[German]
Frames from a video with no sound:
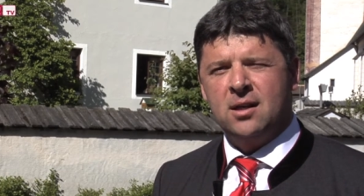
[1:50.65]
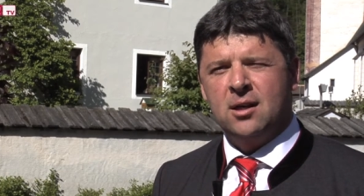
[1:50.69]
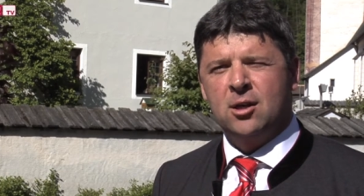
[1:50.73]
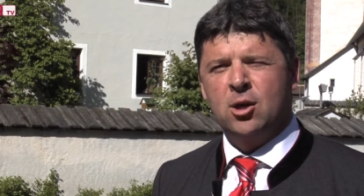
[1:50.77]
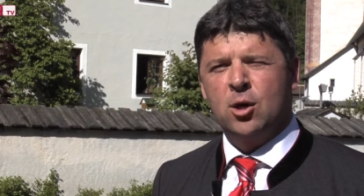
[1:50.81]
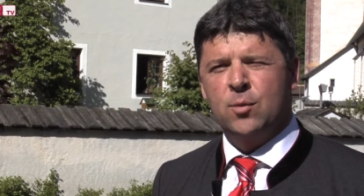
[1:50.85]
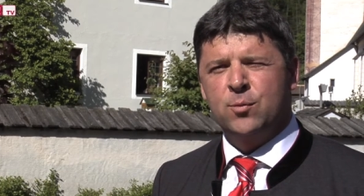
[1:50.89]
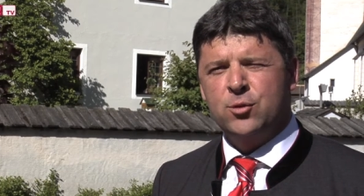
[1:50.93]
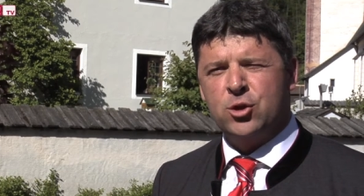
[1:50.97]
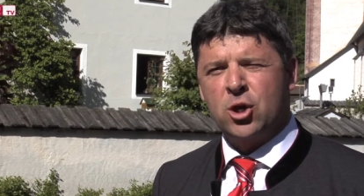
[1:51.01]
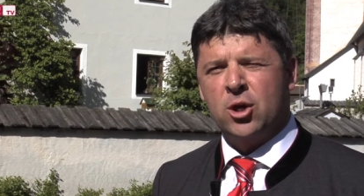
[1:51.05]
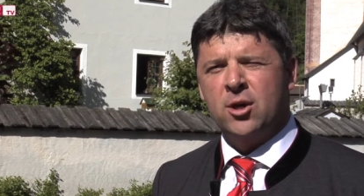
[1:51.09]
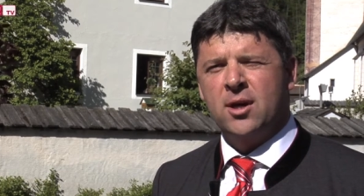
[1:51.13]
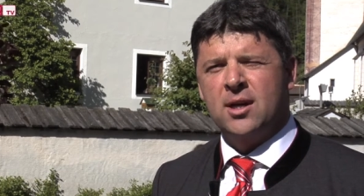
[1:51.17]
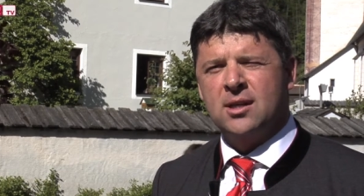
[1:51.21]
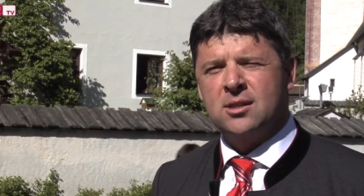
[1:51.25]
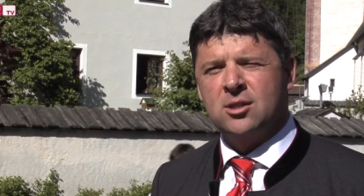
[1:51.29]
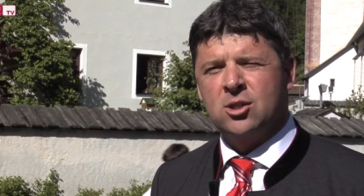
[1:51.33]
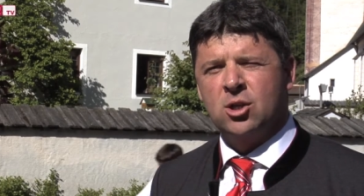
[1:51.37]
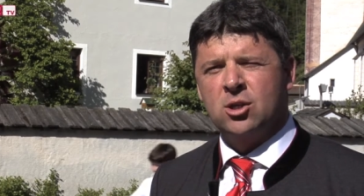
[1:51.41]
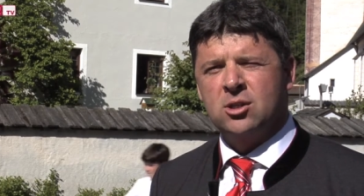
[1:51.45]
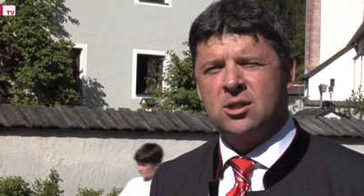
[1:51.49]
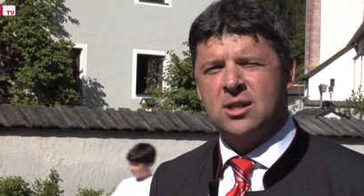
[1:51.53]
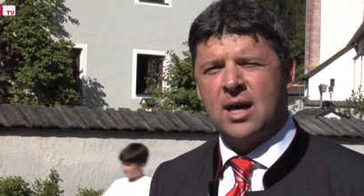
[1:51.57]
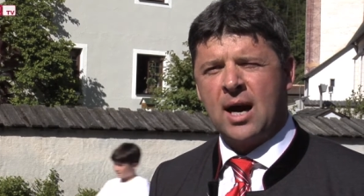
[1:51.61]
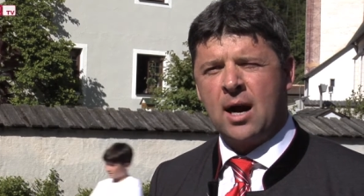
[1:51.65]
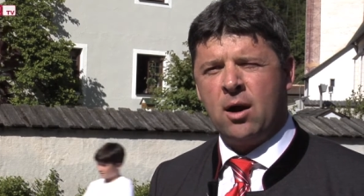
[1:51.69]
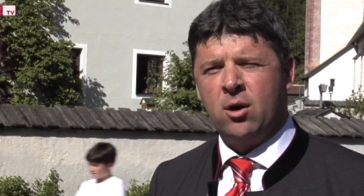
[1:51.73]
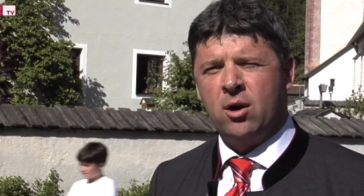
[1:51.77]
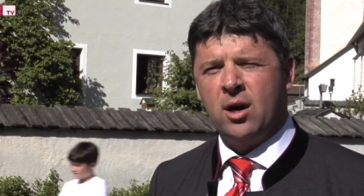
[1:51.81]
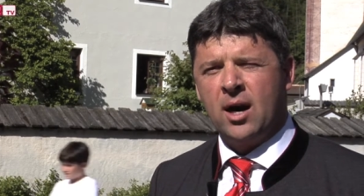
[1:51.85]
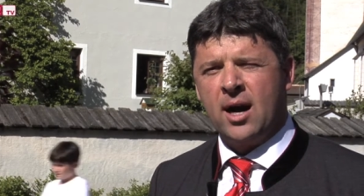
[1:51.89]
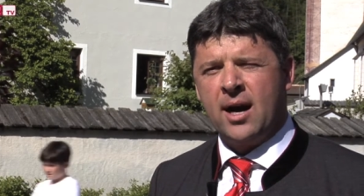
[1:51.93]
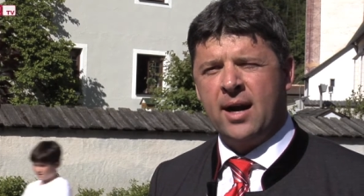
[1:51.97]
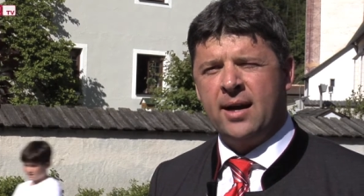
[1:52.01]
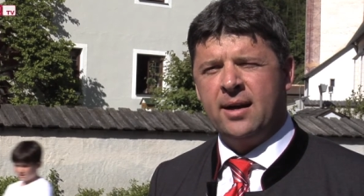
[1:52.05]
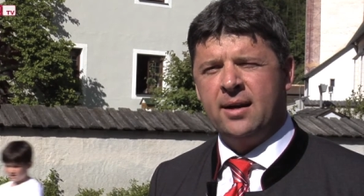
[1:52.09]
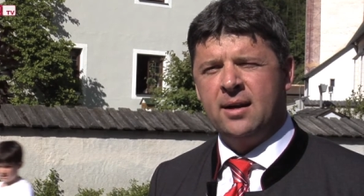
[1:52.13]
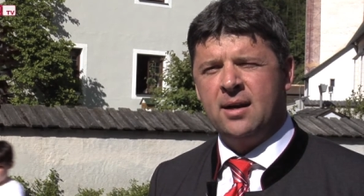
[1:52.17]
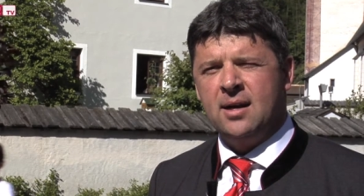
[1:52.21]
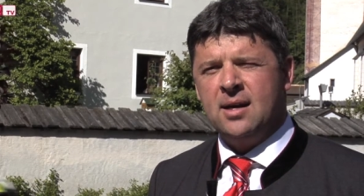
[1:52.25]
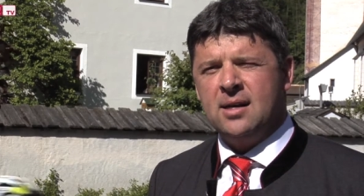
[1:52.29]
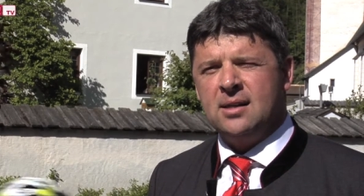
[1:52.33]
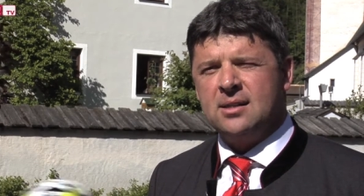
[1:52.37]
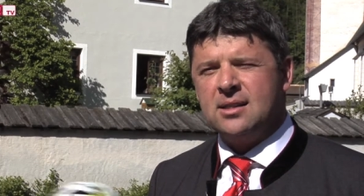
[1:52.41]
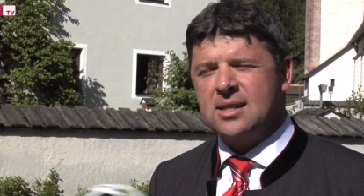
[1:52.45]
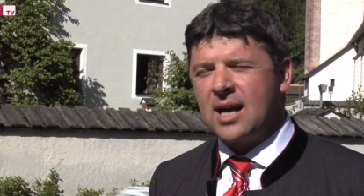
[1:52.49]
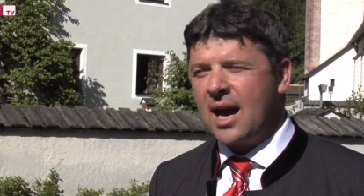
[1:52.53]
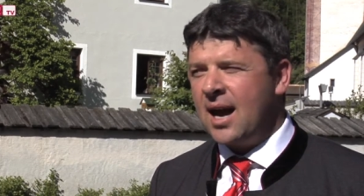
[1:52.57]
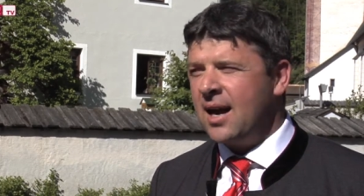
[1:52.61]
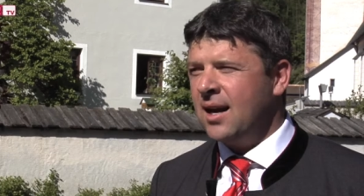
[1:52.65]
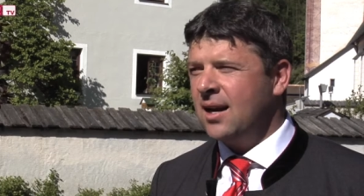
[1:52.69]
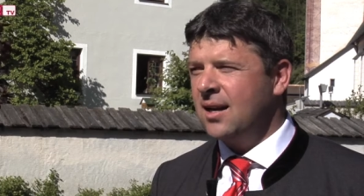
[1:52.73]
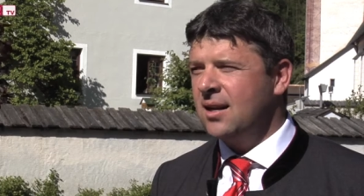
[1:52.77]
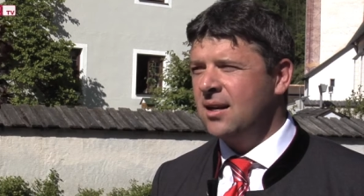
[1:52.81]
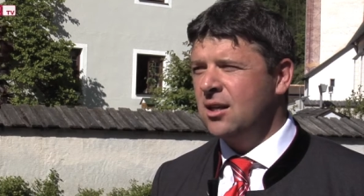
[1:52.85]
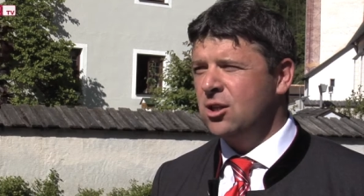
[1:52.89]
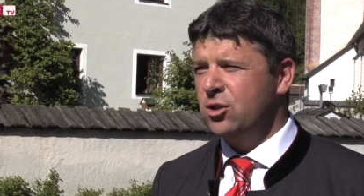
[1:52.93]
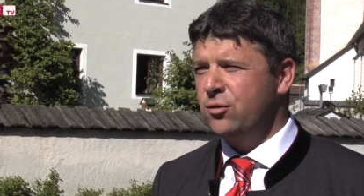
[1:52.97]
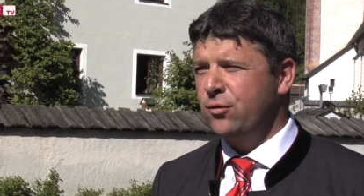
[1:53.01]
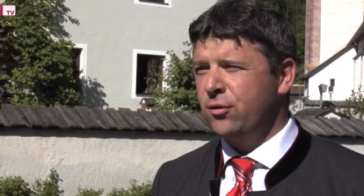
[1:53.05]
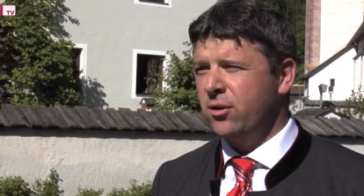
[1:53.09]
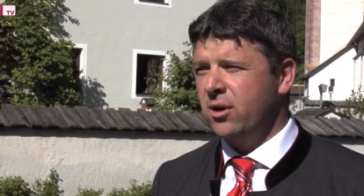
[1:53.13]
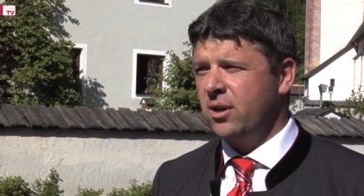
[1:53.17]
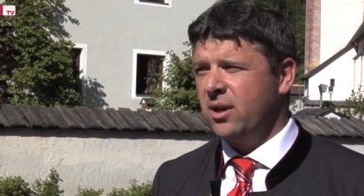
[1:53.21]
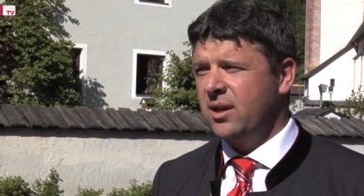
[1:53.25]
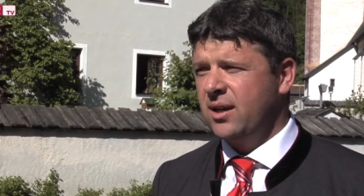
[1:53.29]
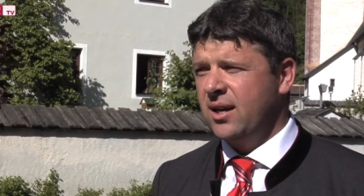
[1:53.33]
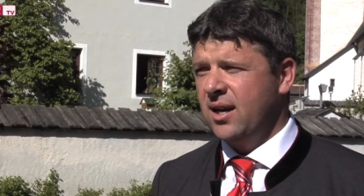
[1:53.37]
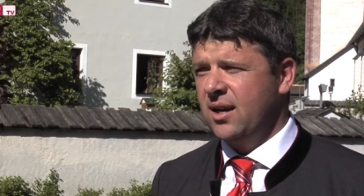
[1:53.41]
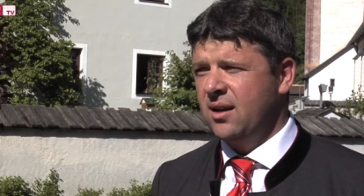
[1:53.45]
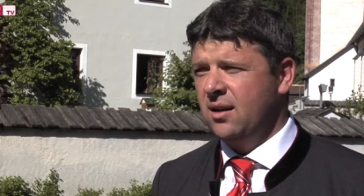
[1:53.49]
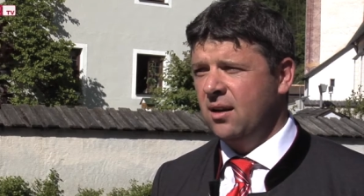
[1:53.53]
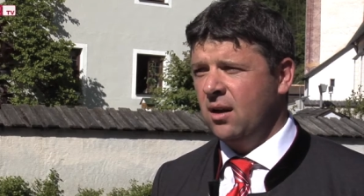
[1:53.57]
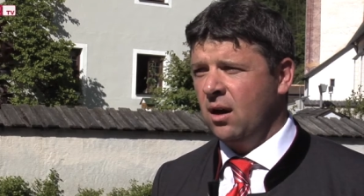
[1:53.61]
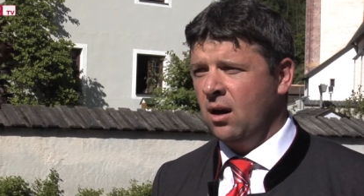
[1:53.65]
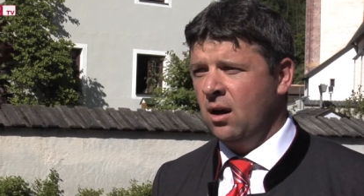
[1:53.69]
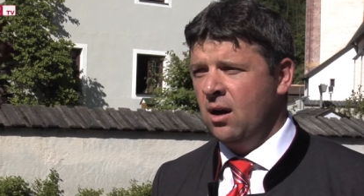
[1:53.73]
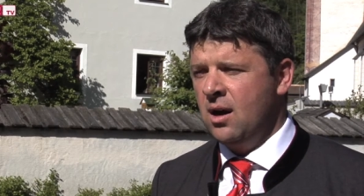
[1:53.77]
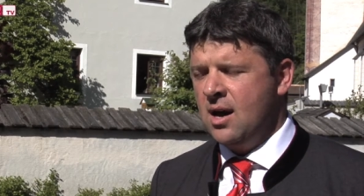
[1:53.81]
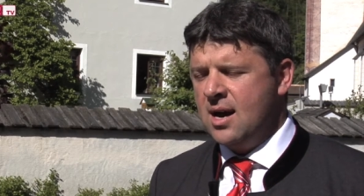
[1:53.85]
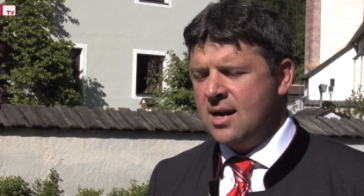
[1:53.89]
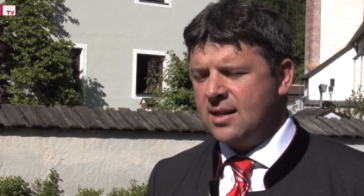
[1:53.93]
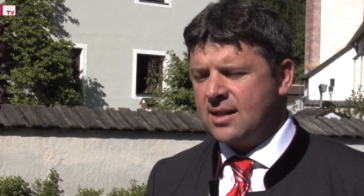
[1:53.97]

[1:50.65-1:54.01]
Ich glaube schon, dass das auch ein Zeichen ist für die Kinder,